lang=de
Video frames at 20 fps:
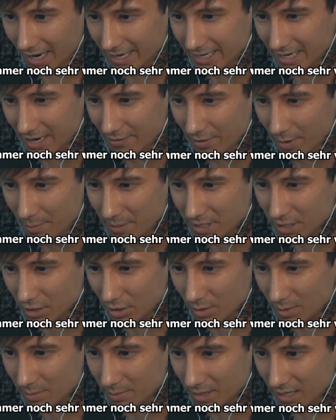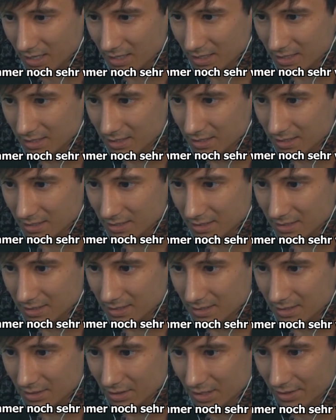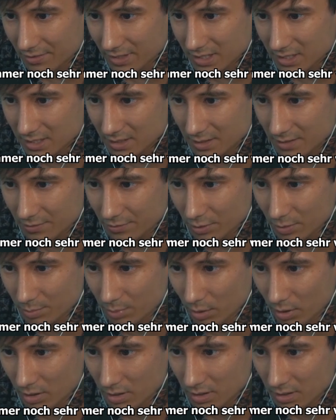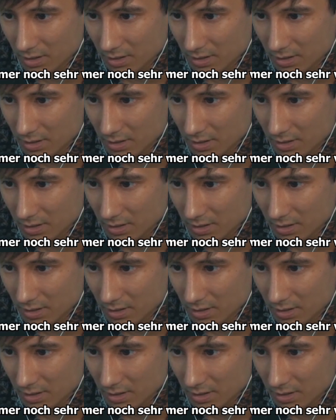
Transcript: Hatte er aber mitgenommen den Ball? Oder war es Football?